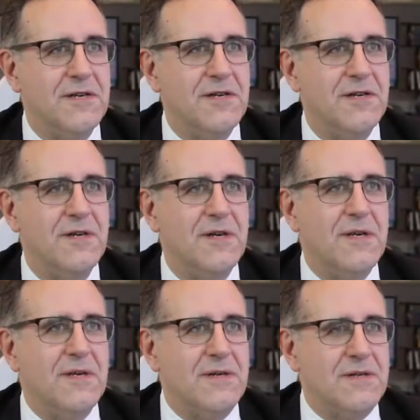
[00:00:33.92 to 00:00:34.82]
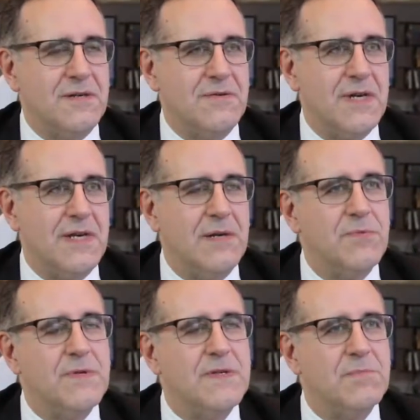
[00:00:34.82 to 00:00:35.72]
euh, je dirais,
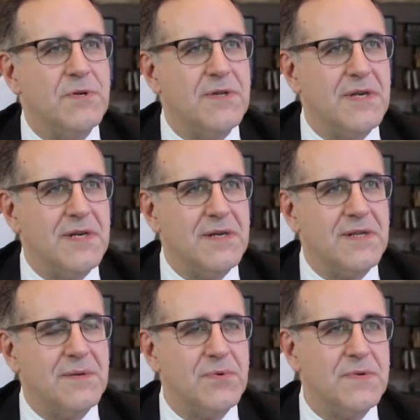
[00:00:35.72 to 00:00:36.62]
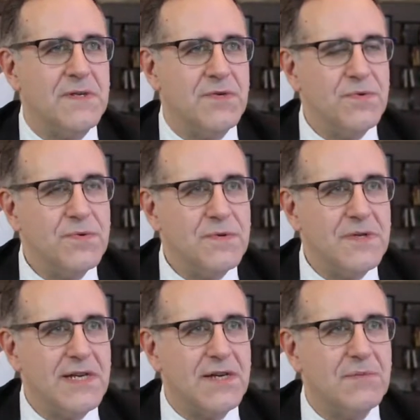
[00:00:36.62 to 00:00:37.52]
l'aboutissement d'un
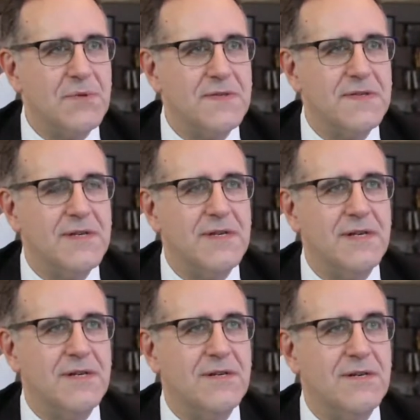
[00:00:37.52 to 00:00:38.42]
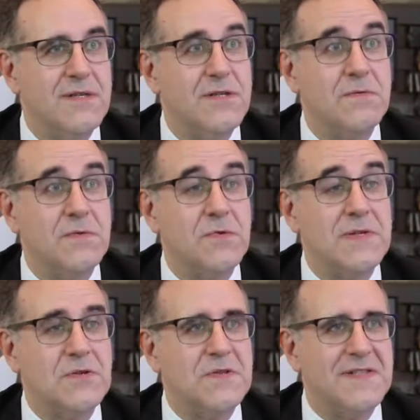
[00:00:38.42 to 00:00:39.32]
processus qui a commencé euh, en
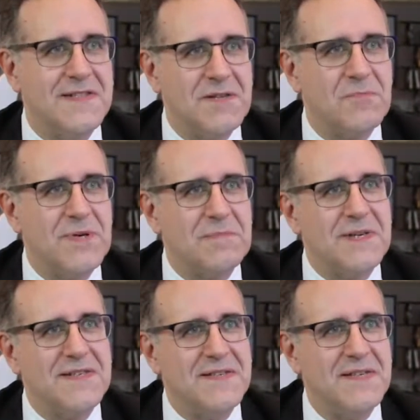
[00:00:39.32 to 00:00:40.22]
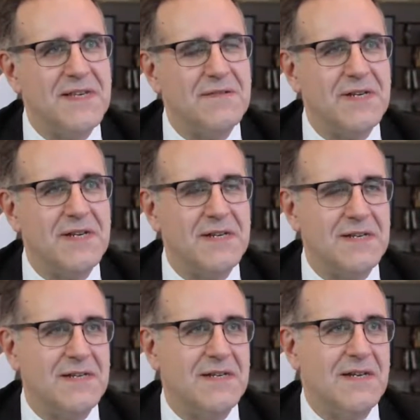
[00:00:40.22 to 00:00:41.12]
1977, pour être précis, avec
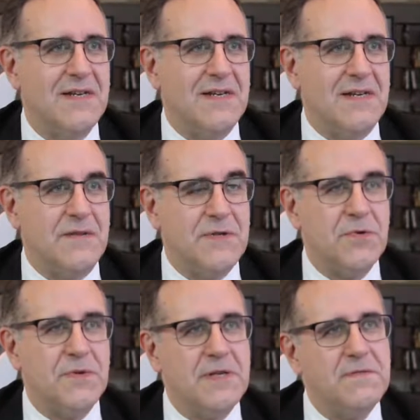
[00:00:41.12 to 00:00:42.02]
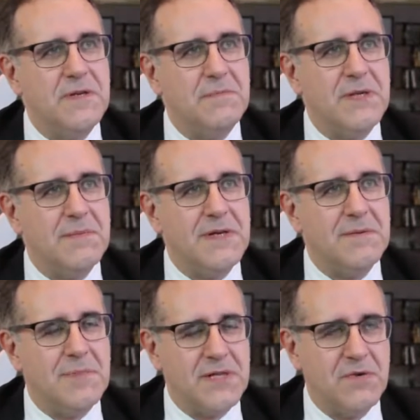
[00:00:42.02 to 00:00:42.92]
la, vision d'un film qui
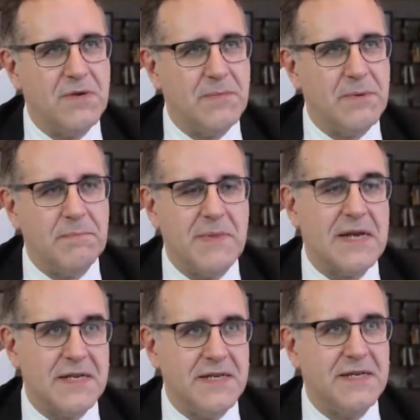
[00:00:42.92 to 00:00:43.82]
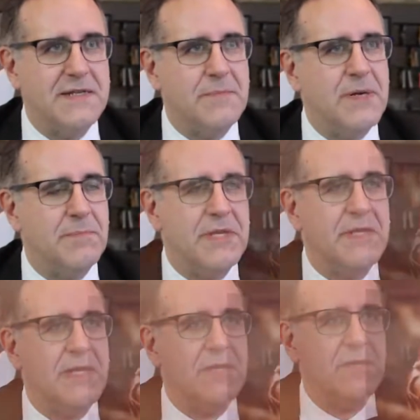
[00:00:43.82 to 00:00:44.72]
m'a particulièrement marqué, qui s'appelle Picnic at